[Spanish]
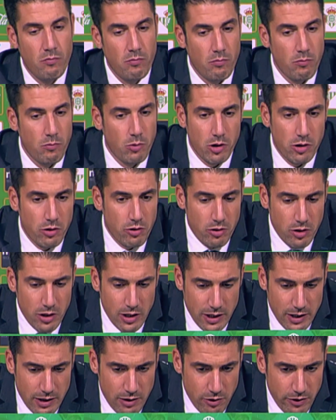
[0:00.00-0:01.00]
Bueno,
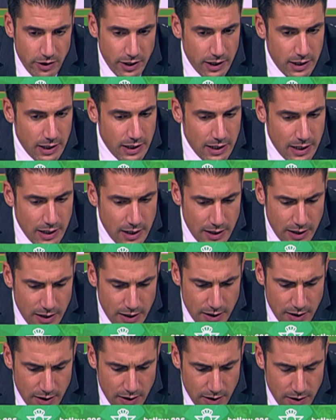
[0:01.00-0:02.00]
eh, lo dije en
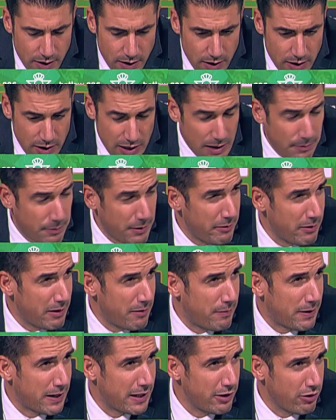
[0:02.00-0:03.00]
la, previa del
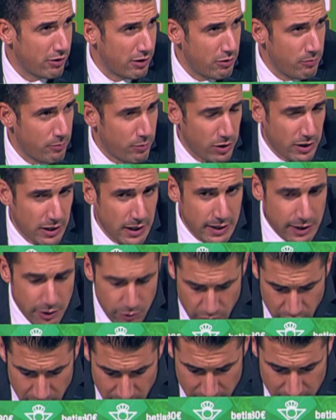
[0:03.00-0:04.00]
partido que lo importante
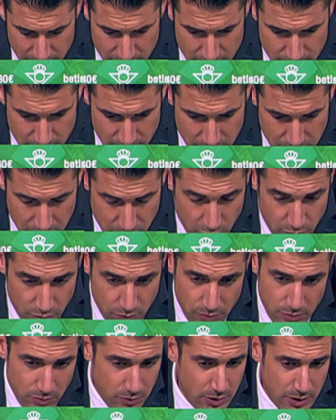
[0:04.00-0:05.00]
no es,
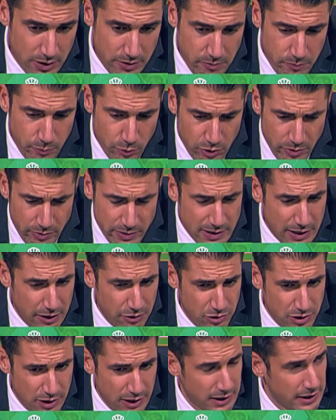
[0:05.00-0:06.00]
desde mi punto de vista, no
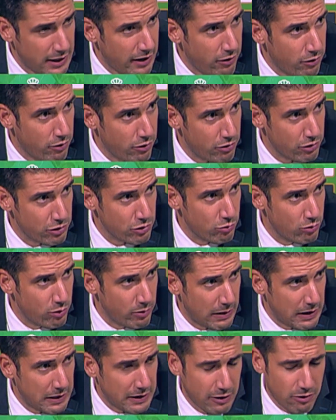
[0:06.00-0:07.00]
es el entrenador, no es Julio
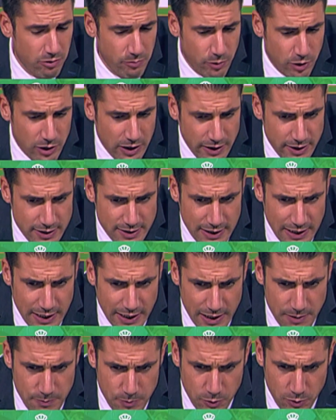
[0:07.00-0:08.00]
Velázquez, lo importante es el
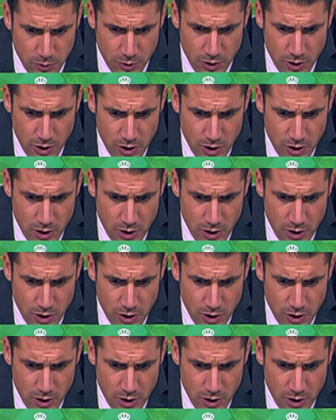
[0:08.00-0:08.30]
equipo